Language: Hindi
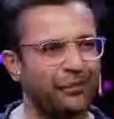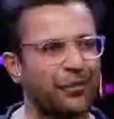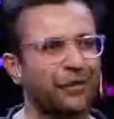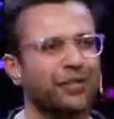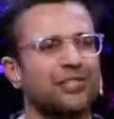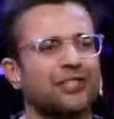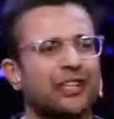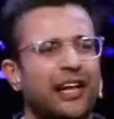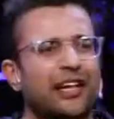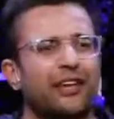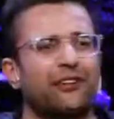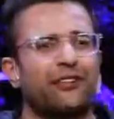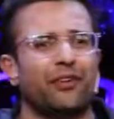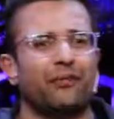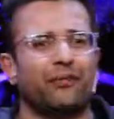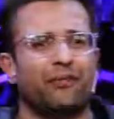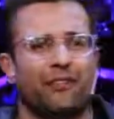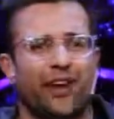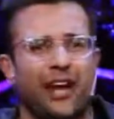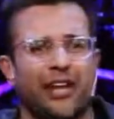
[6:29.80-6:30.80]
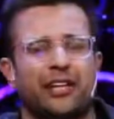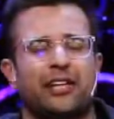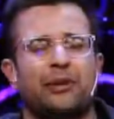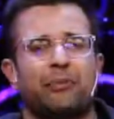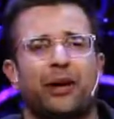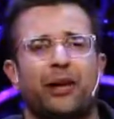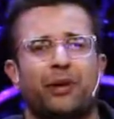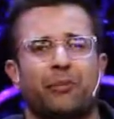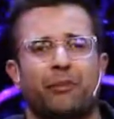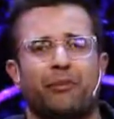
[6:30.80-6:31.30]
अगर मैं किसी साइंटिफिक फैक्ट
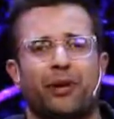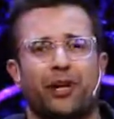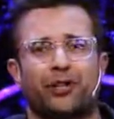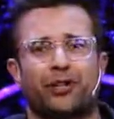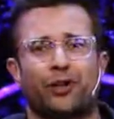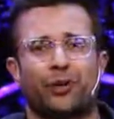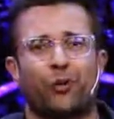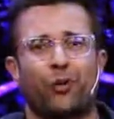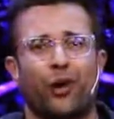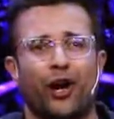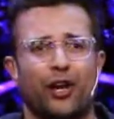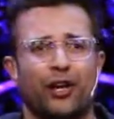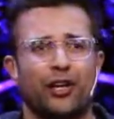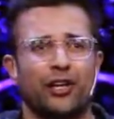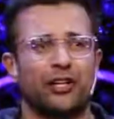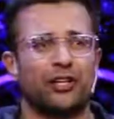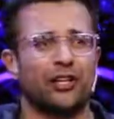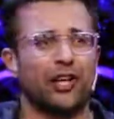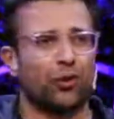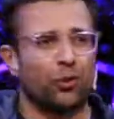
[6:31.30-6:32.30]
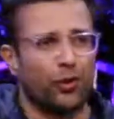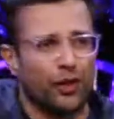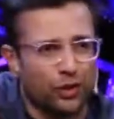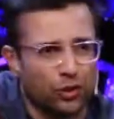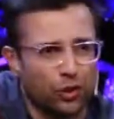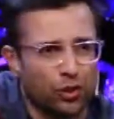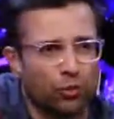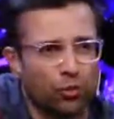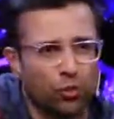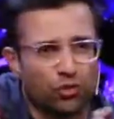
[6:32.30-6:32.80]
के बारे में बात करूंगा क्या कोई
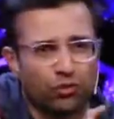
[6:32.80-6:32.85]
हिंदू